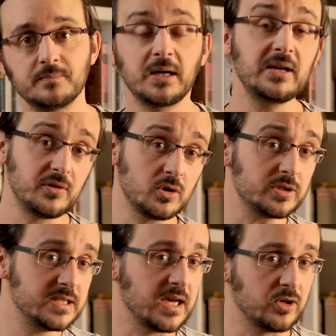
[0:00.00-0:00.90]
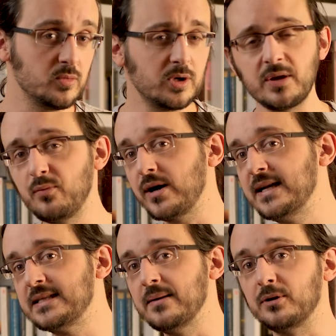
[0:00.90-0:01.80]
Bref, encore des arguments qui pourraient
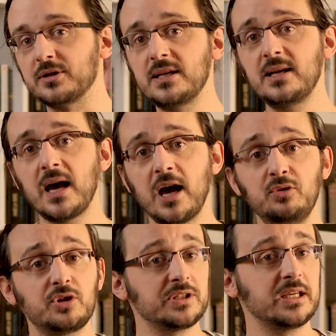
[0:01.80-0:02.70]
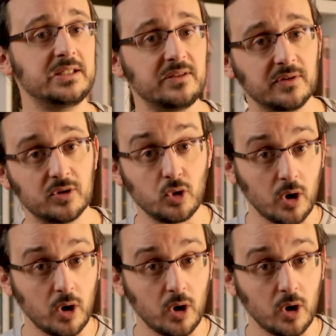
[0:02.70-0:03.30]
laisser penser à une tentative de